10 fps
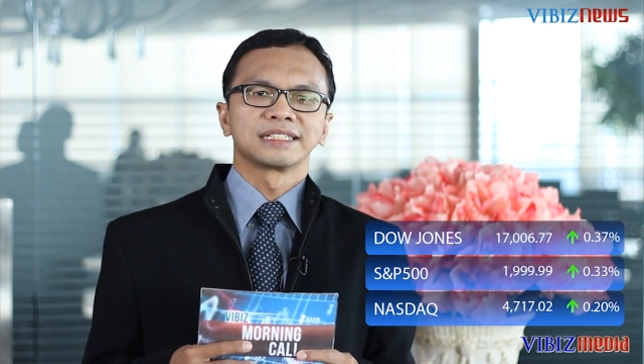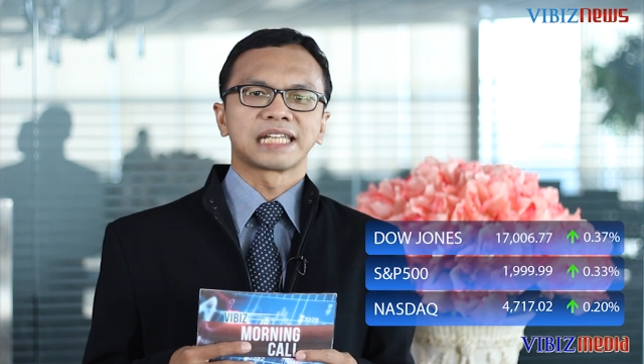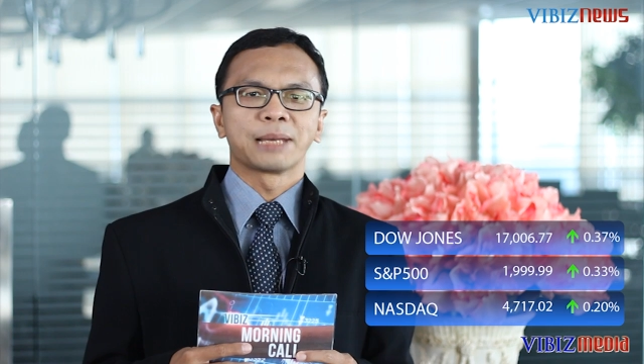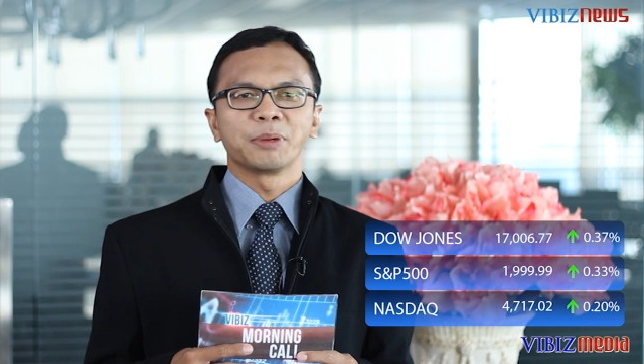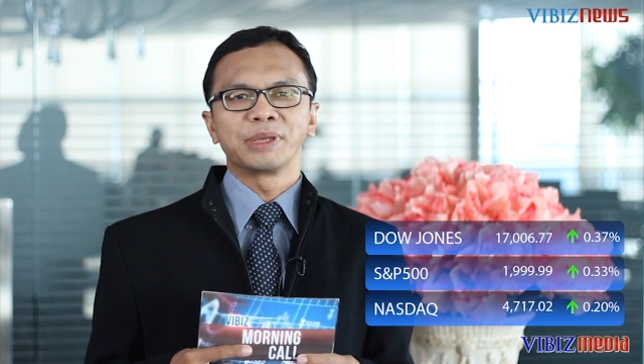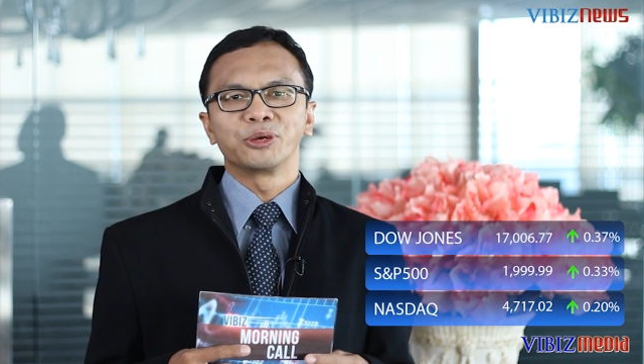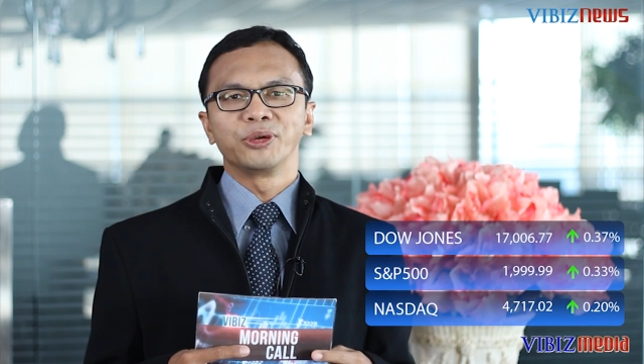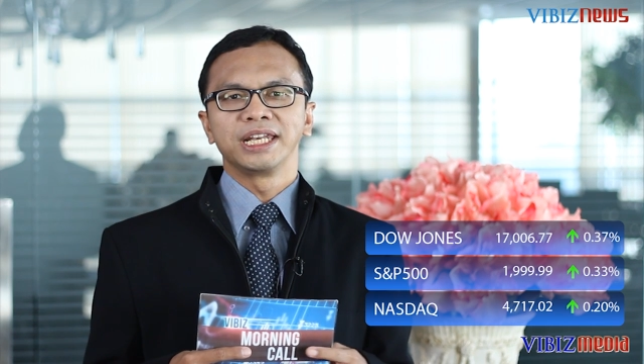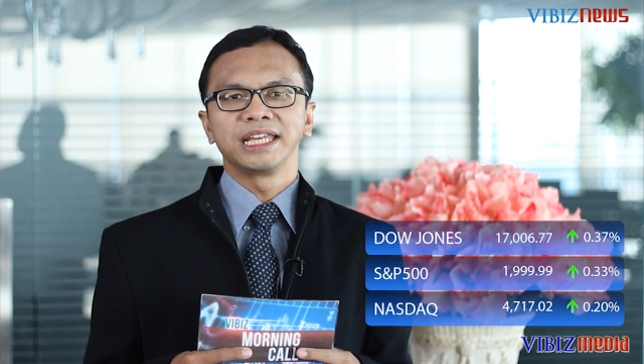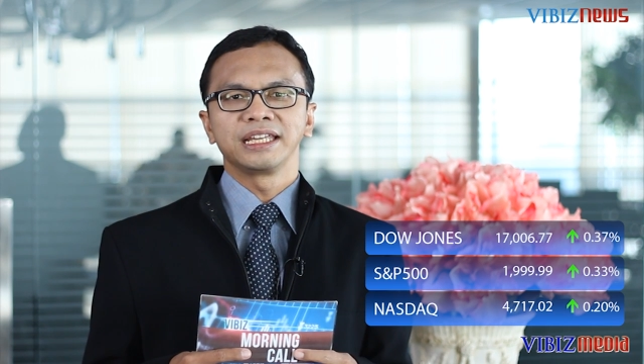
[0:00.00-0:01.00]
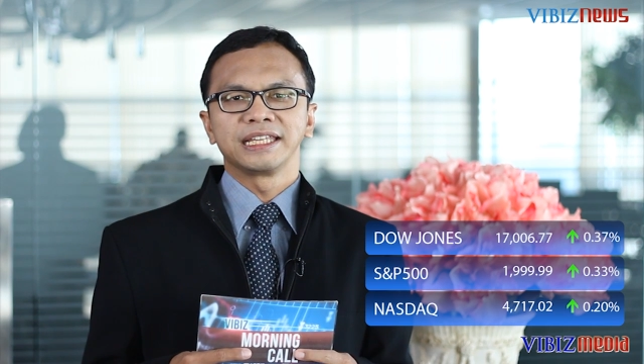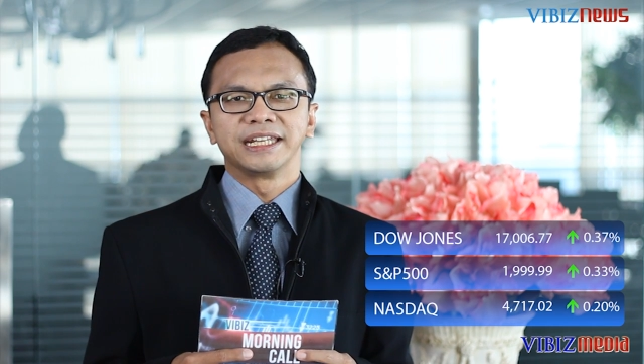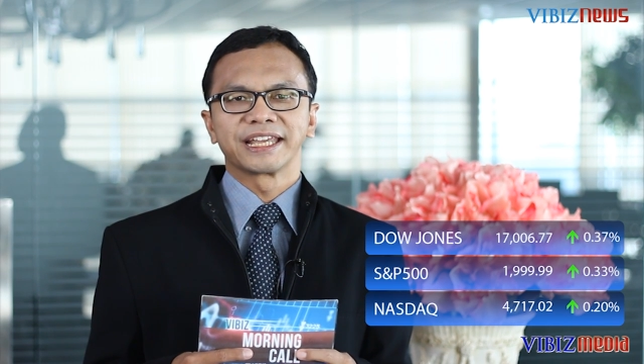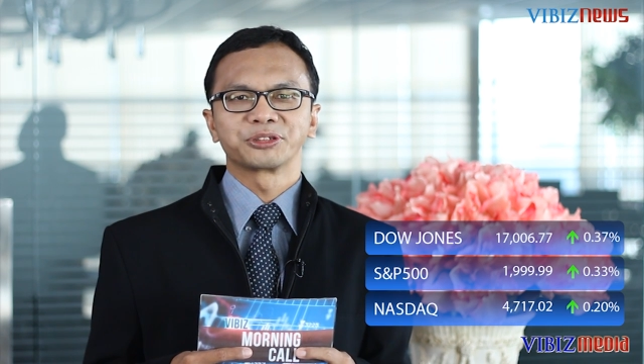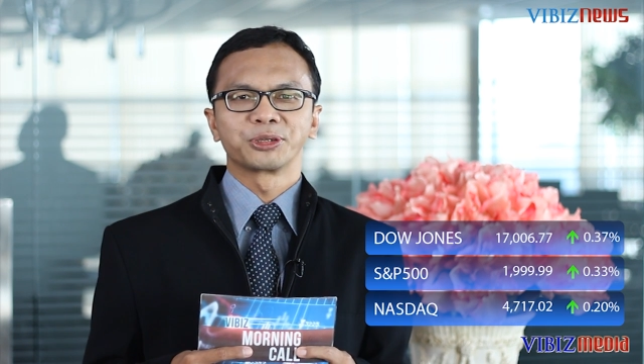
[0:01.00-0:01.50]
Selama minggu ini,
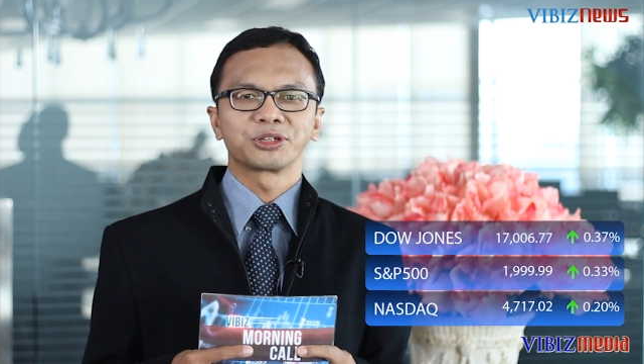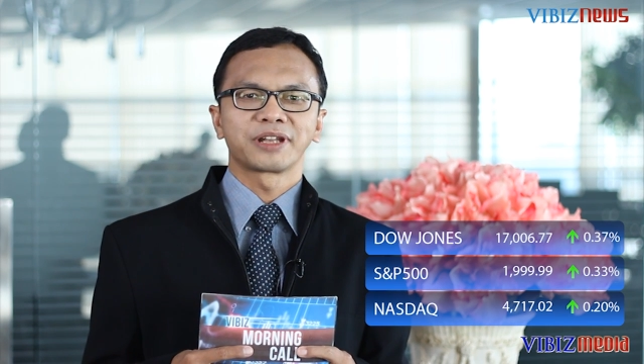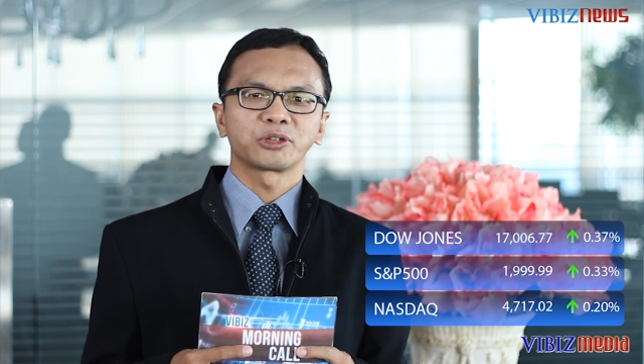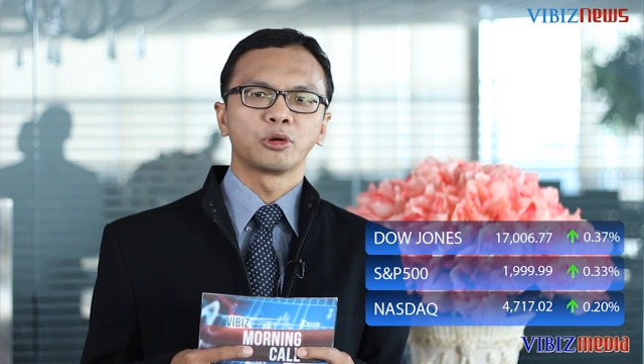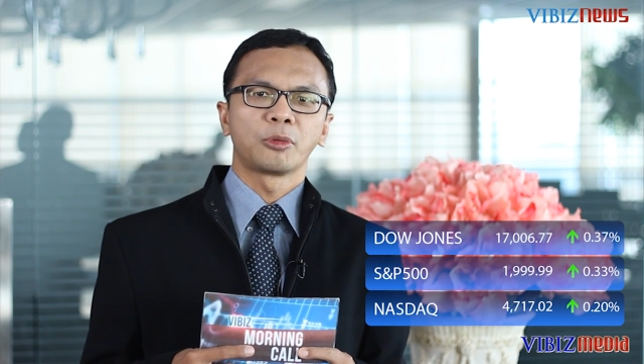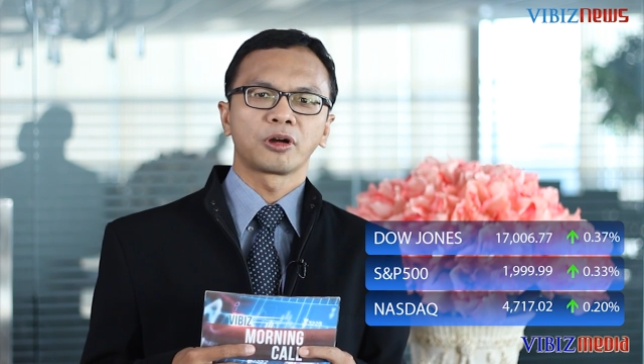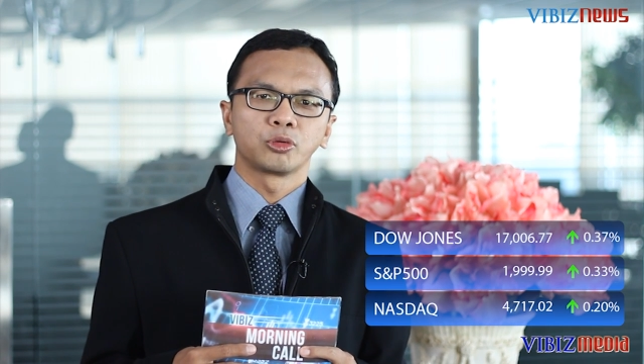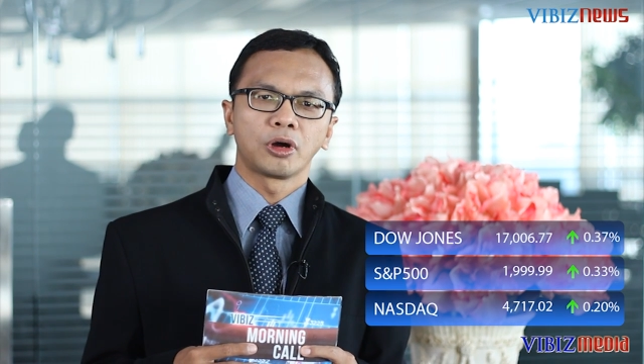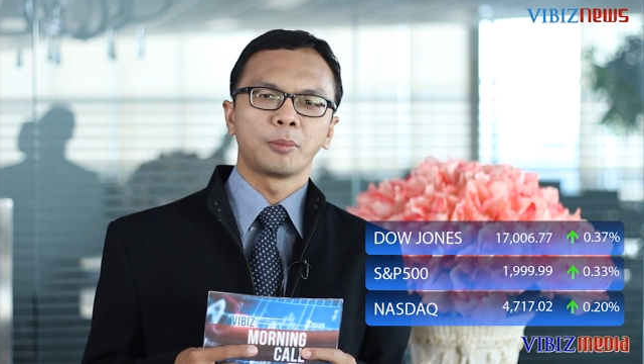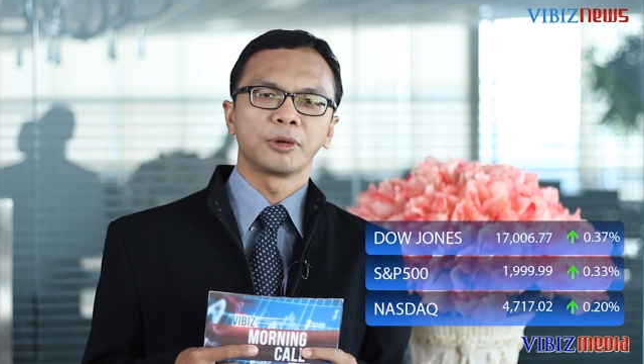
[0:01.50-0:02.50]
indeks Dow Jones naik 2,2